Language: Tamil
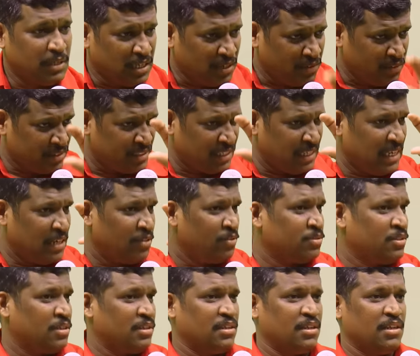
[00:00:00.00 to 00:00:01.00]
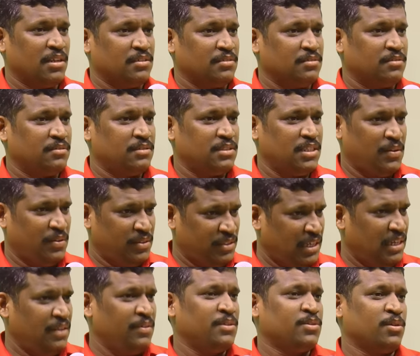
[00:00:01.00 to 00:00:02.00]
பகவத்தையான்னு ஒருத்தர் இருக்கிறாரு
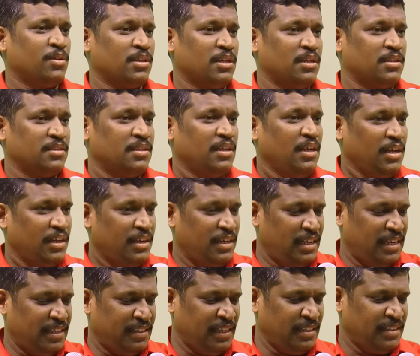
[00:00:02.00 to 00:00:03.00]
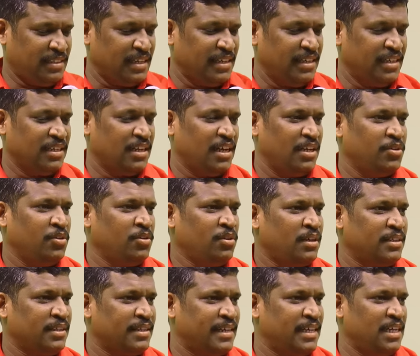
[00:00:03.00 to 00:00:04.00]
அவர் தெளிவாக சொல்கிறாரு நீ எதை தேடுகிறாயோ
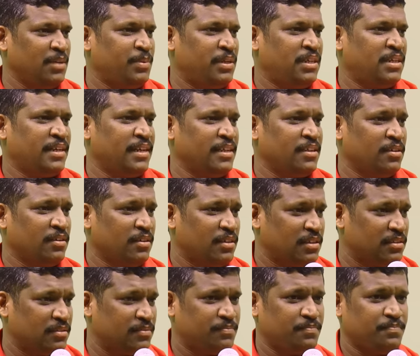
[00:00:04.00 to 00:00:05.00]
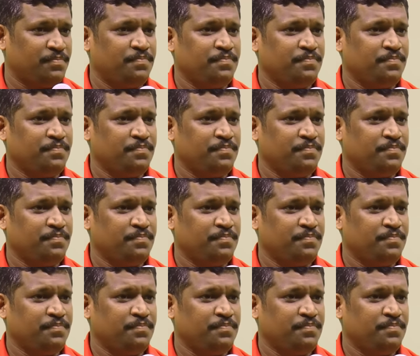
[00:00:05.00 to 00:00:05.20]
அது கண்டிப்பாக கிடைக்குங்கிறாரு